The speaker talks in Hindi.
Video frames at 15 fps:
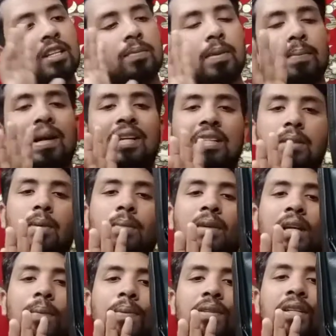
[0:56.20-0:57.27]
इसमें मैक्सिमम
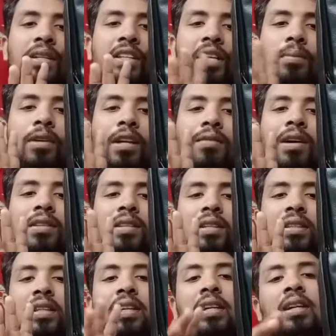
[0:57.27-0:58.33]
कैपेसिटी आप डलवा
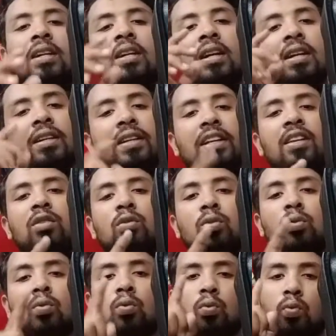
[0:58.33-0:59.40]
सकते हैं टेन
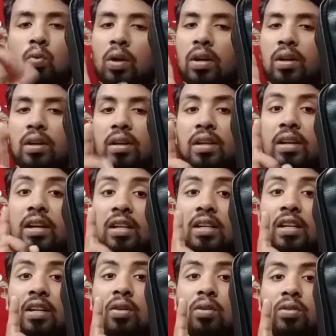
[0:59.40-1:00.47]
टू वन एक
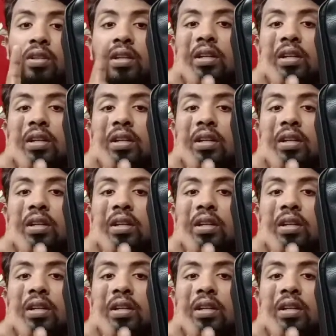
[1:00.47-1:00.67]
किलो